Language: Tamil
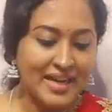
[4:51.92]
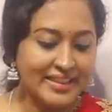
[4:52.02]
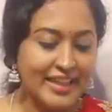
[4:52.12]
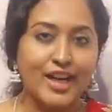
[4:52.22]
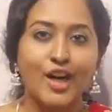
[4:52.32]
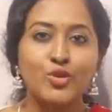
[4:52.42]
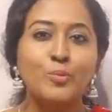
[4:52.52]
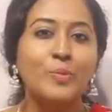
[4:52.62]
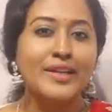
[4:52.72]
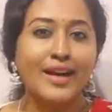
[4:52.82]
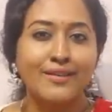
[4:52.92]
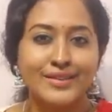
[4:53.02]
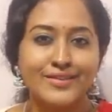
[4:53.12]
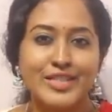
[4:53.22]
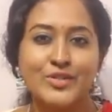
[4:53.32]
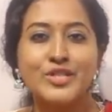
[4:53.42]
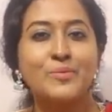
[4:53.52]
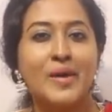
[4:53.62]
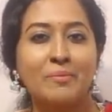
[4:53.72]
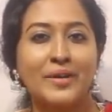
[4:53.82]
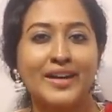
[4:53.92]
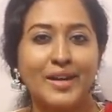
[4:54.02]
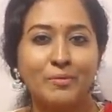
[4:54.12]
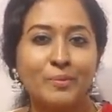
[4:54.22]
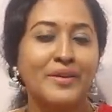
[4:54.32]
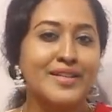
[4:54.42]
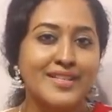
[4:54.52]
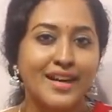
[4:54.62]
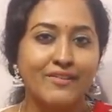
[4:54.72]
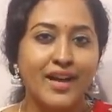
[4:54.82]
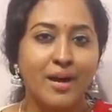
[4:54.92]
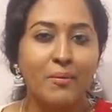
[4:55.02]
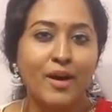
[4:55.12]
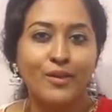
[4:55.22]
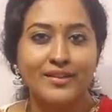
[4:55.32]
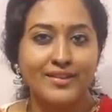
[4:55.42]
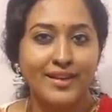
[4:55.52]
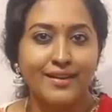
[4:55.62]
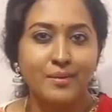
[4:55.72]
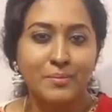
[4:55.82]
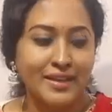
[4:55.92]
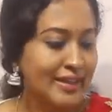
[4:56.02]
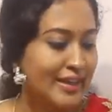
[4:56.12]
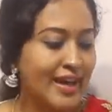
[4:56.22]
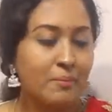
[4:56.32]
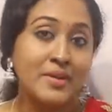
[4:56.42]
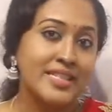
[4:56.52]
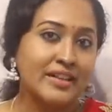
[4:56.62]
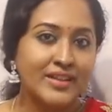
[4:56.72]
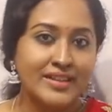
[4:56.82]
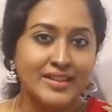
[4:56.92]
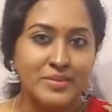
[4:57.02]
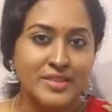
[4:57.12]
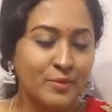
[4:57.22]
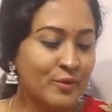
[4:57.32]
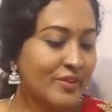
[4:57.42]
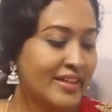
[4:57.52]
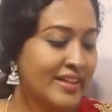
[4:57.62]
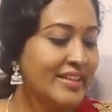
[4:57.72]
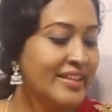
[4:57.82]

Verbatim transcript: பார்த்தீங்கன்னா துப்பட்டா வந்து வச்சு வச்சு பார்ப்பேன் நான் எப்போ பெருசாக ஆவேன் அம்மாவோடது எல்லாம் பார்த்தீங்கன்னா அம்மா சல்வார்க்க மிஸ் போடுவாங்க